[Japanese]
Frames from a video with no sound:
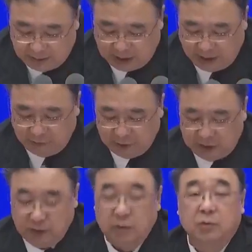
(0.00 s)
潜伏
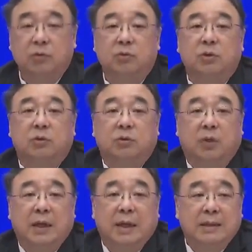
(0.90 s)
期具有
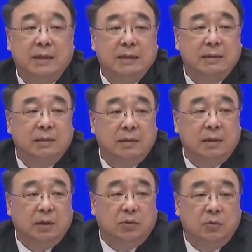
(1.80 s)
传染性，
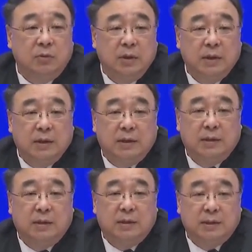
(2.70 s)
这同
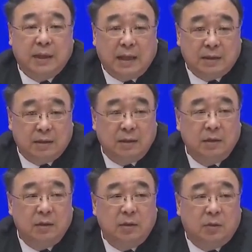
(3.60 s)
呃 SARS
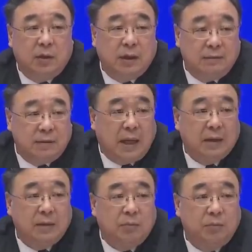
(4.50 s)
有很
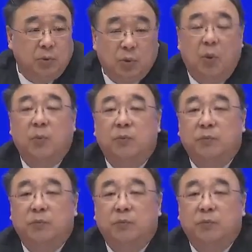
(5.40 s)
大的不同。